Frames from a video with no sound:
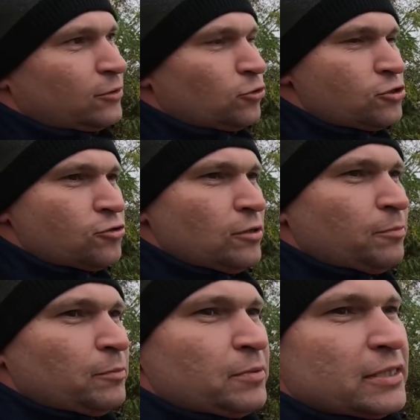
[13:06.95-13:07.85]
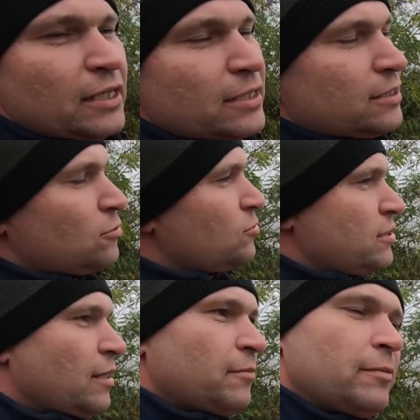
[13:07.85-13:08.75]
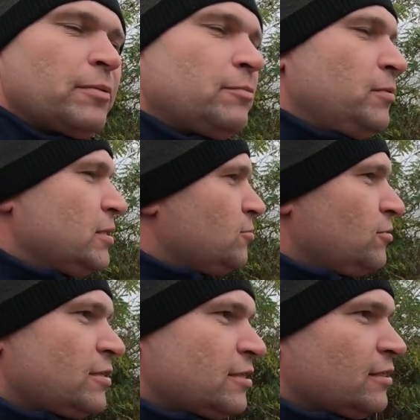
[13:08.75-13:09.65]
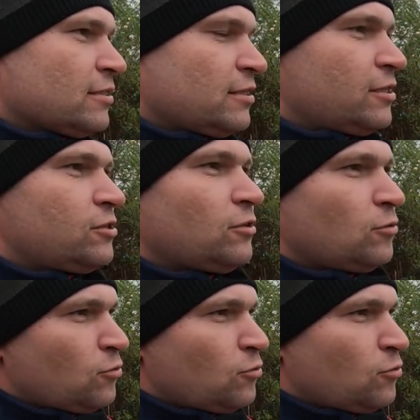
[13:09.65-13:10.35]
Кто еще не подписался, друзья мои, подписывайтесь однозначно.